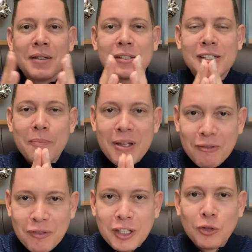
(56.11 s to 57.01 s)
seja
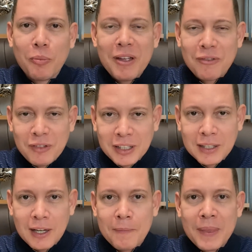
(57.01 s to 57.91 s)
bem-vindo,
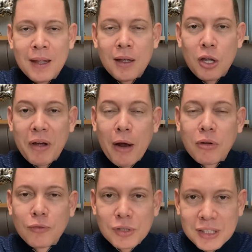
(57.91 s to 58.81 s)
bem-vinda. Eu quero
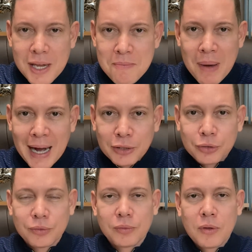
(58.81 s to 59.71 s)
que você embaixo